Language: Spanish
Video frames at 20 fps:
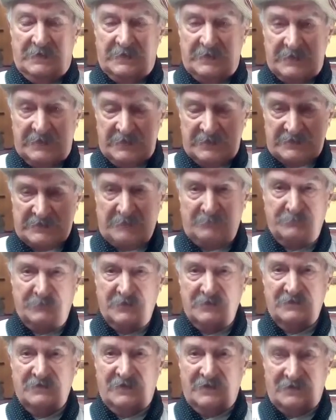eh,
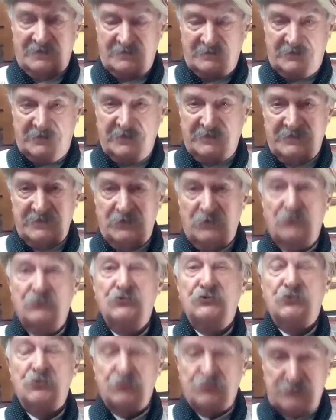también eh, tiene
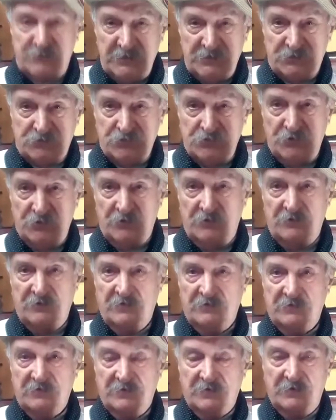un subtítulo,
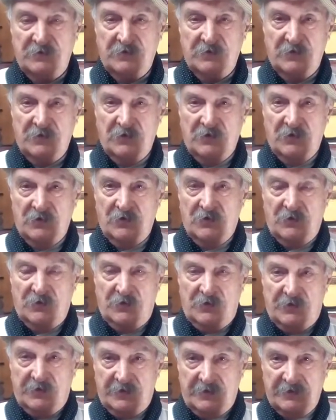
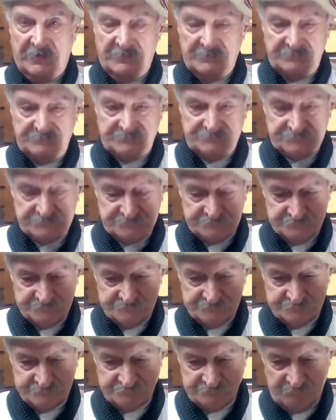em,
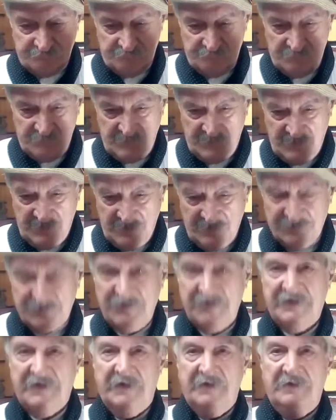
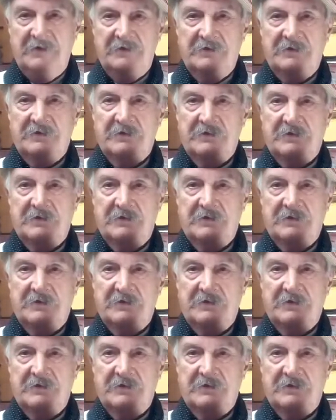dije,